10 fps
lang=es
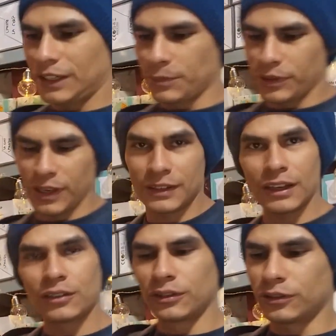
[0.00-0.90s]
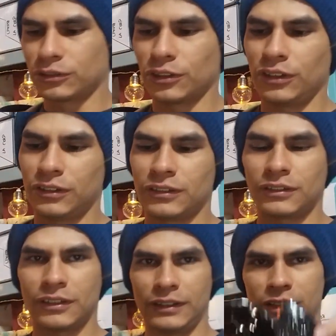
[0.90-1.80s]
tenemos esta con un control
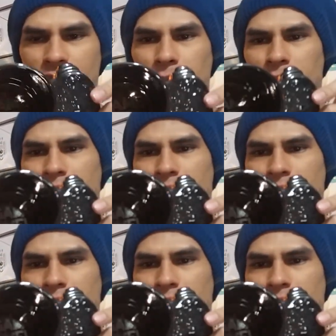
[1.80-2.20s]
sí, tipo